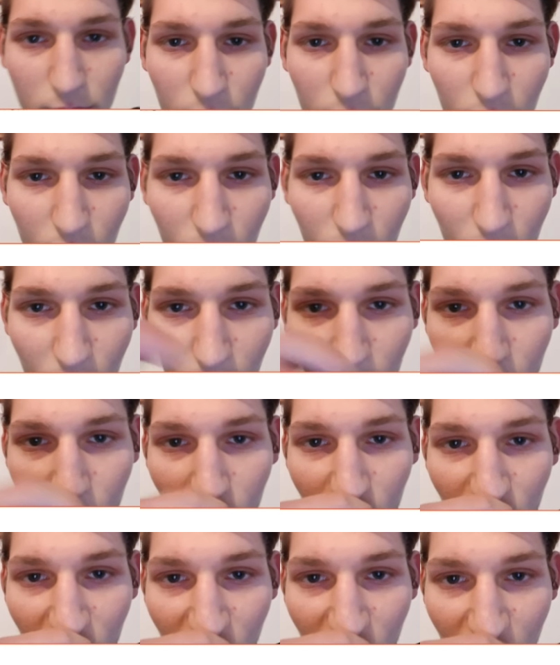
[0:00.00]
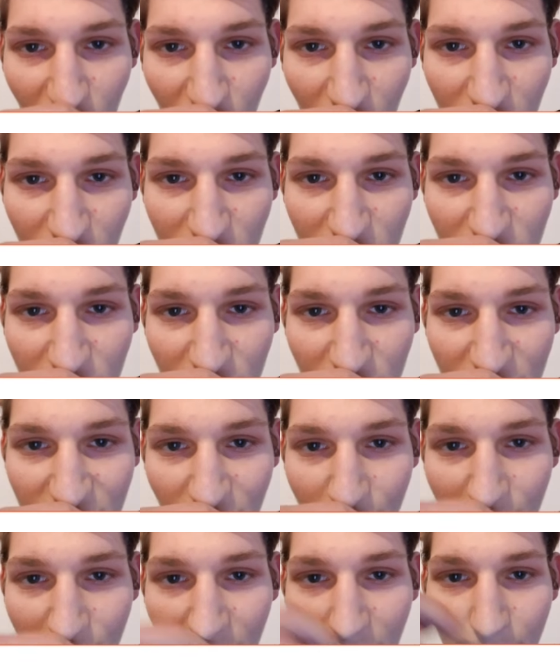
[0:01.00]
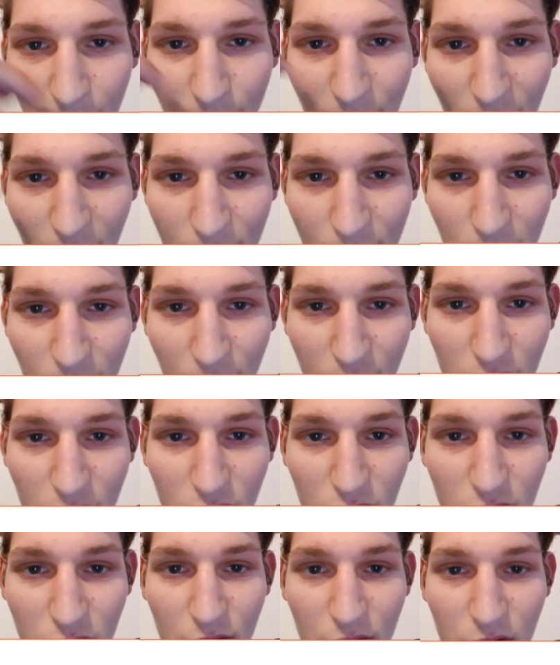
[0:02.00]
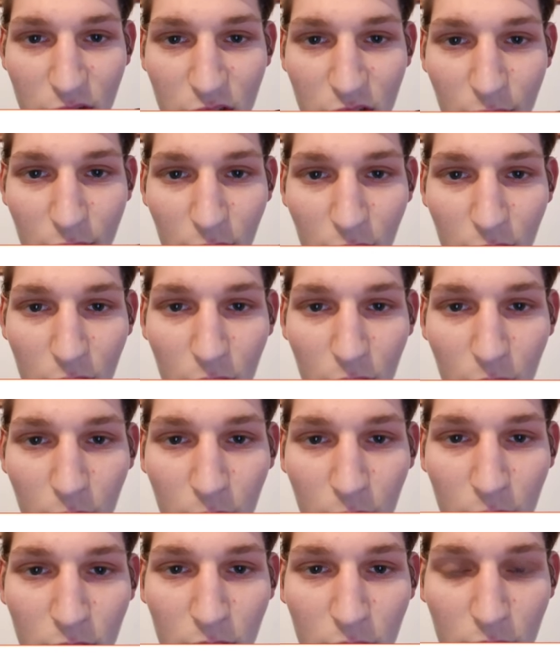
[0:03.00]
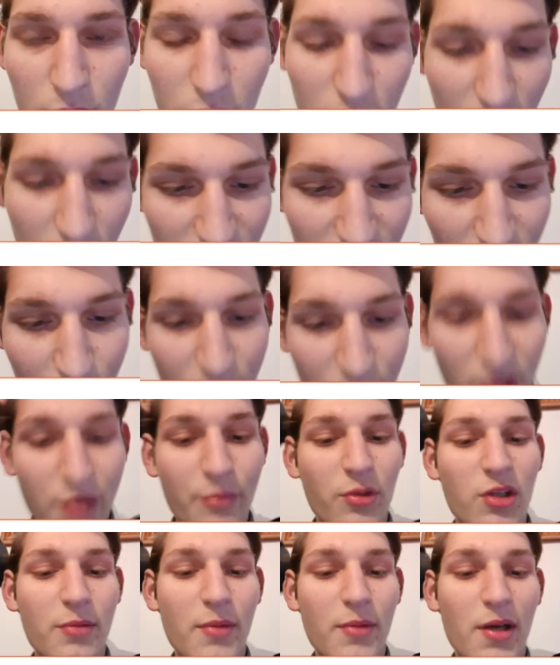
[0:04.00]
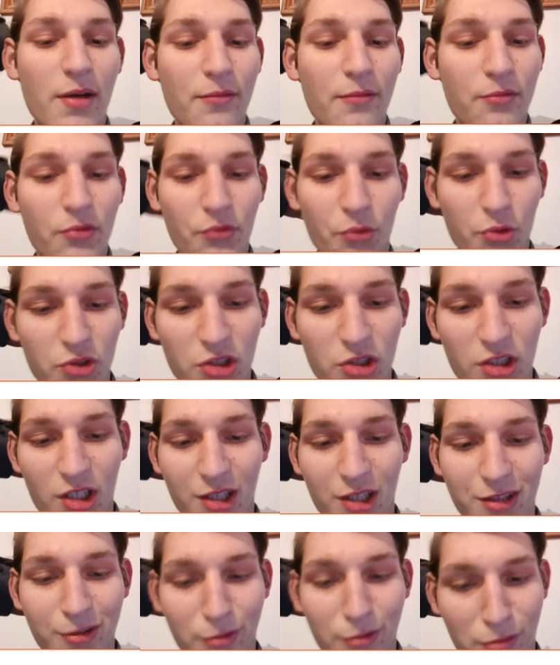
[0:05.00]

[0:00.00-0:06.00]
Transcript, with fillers: To mm, ty zrobiłem prawko w 2020 roku. No nie zrobiłem, bo nie miałem funduszy na to,